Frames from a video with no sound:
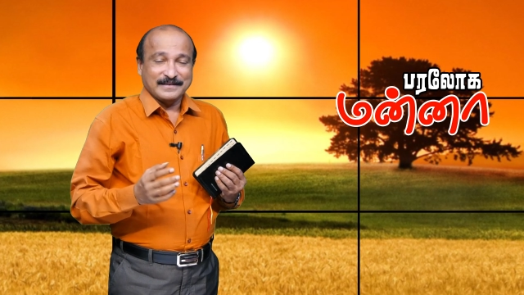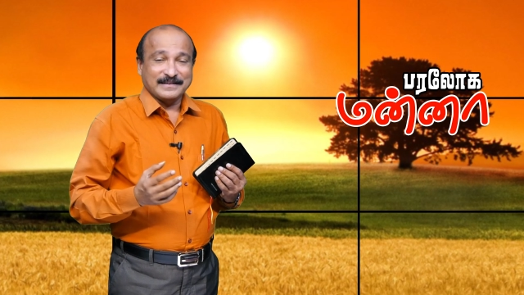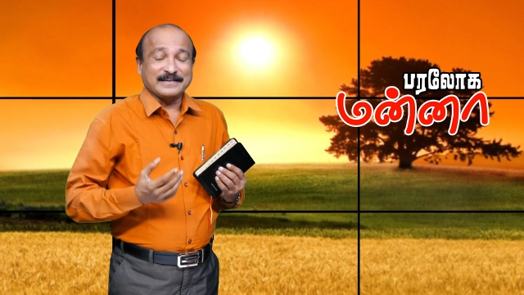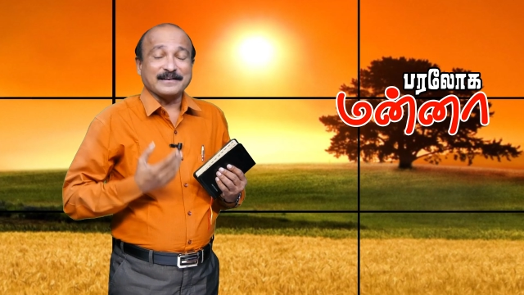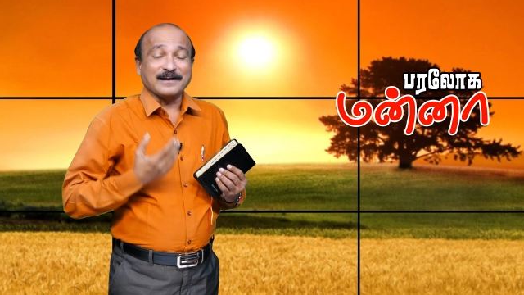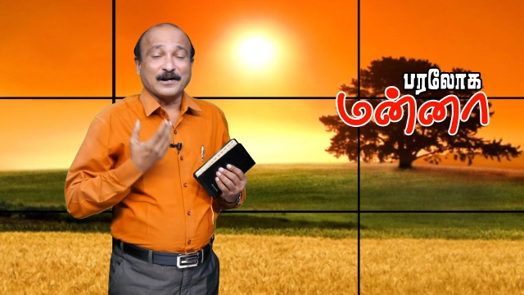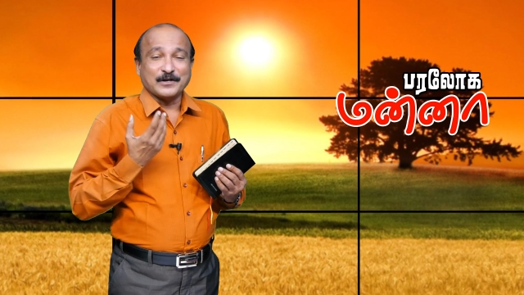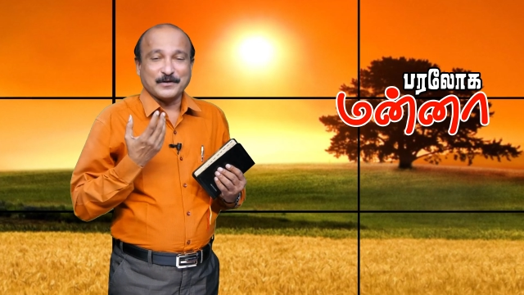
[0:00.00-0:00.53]

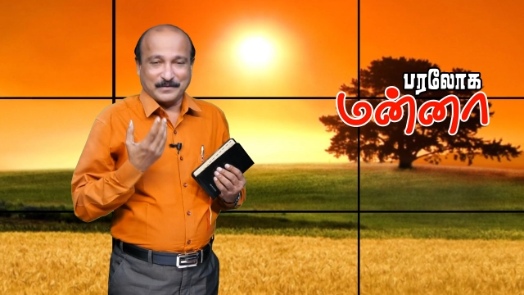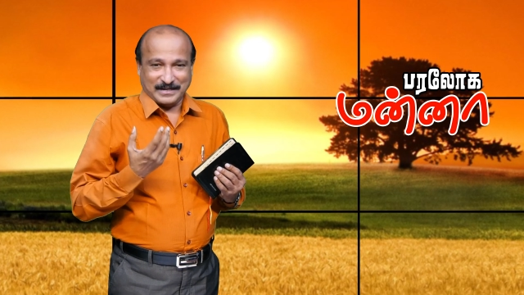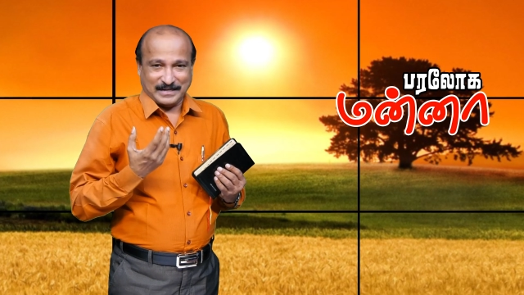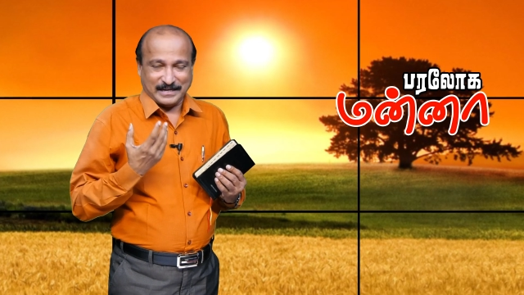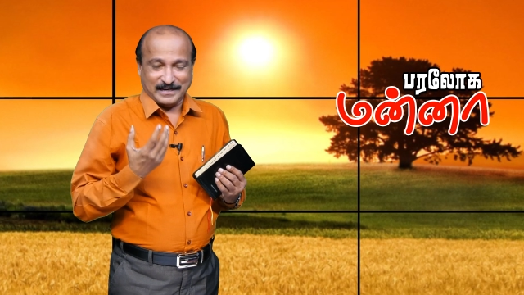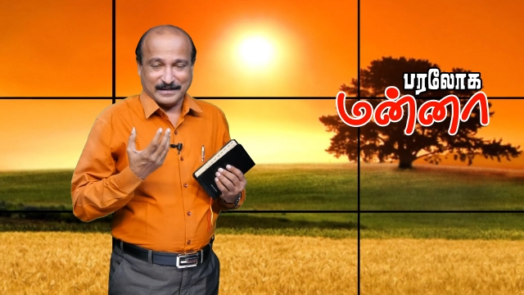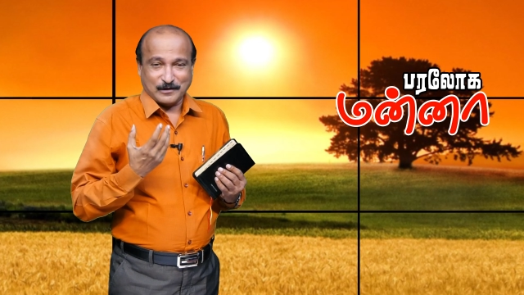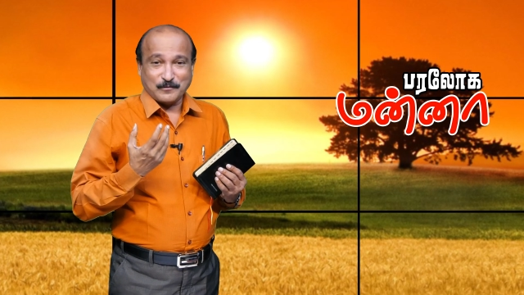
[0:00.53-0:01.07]
நீங்கள் ஆண்டவர்
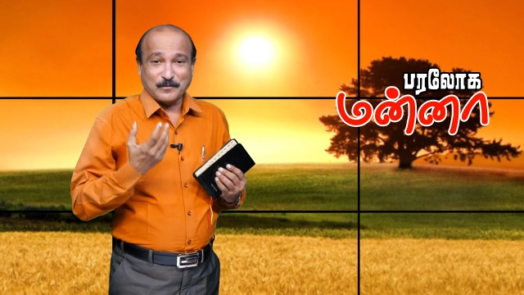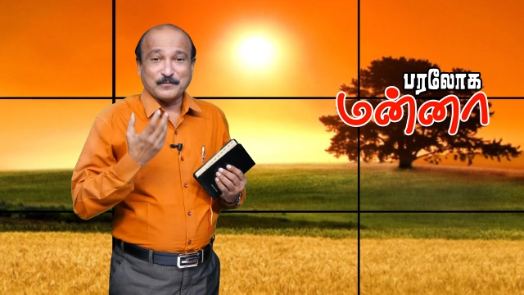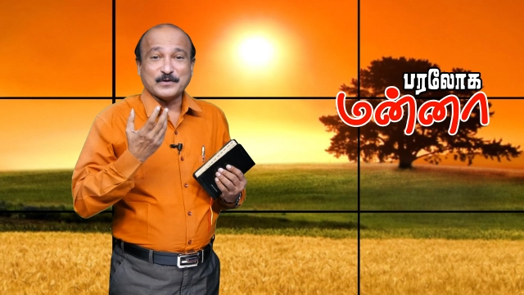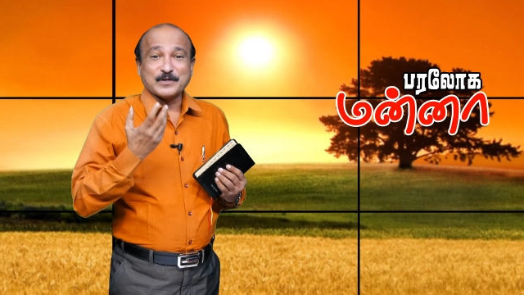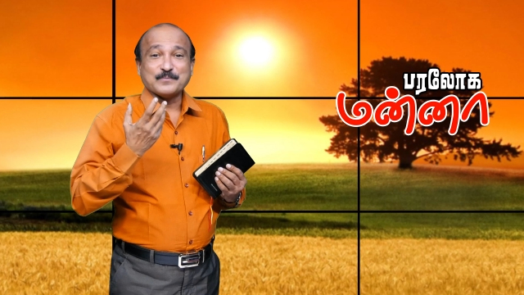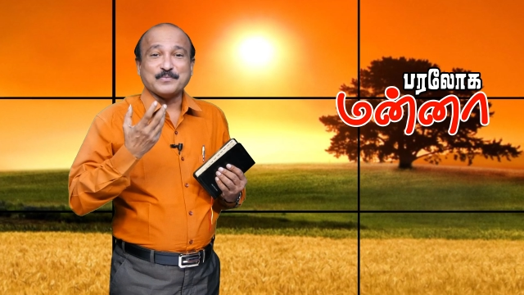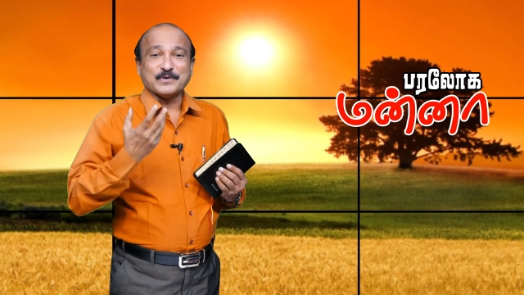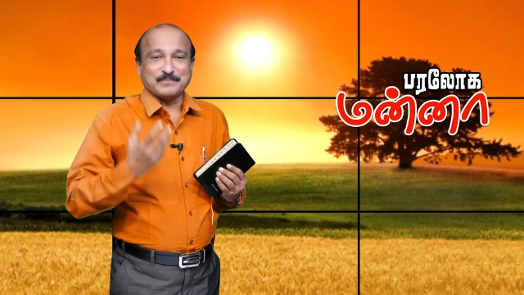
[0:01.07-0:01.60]
கேட்குற உன்
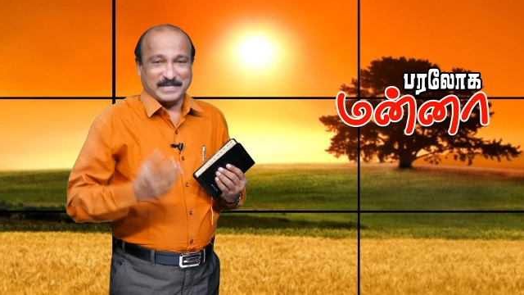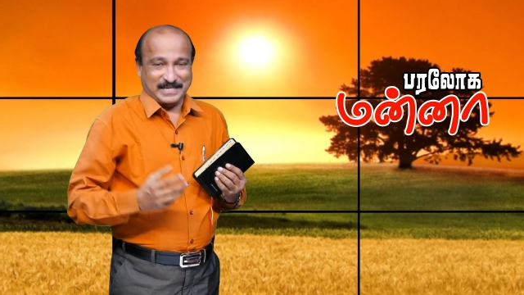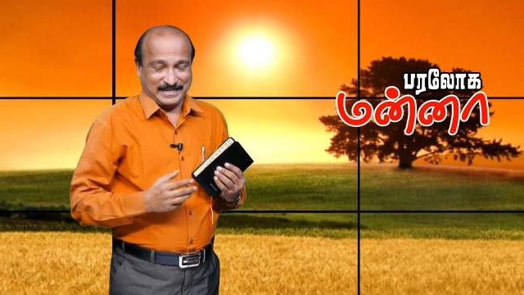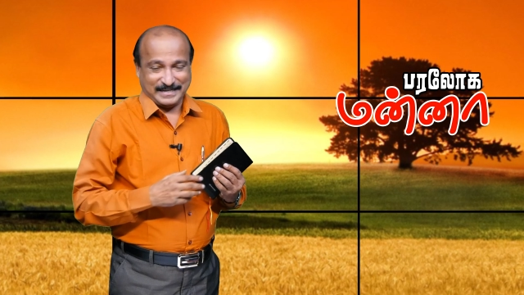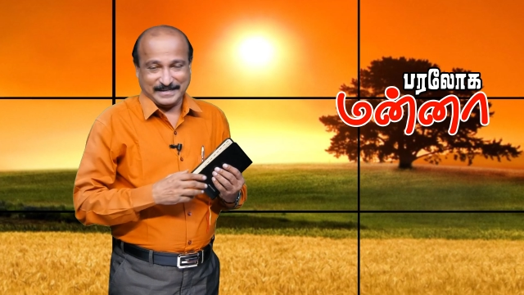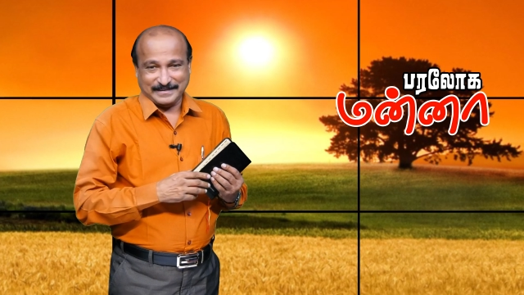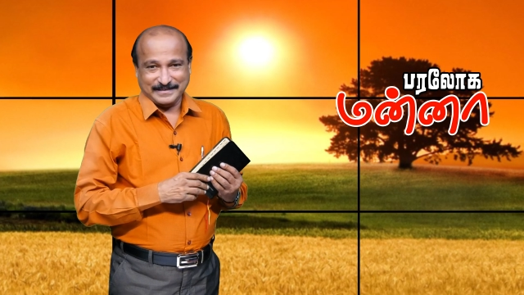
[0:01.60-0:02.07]
விருப்பம் என்ன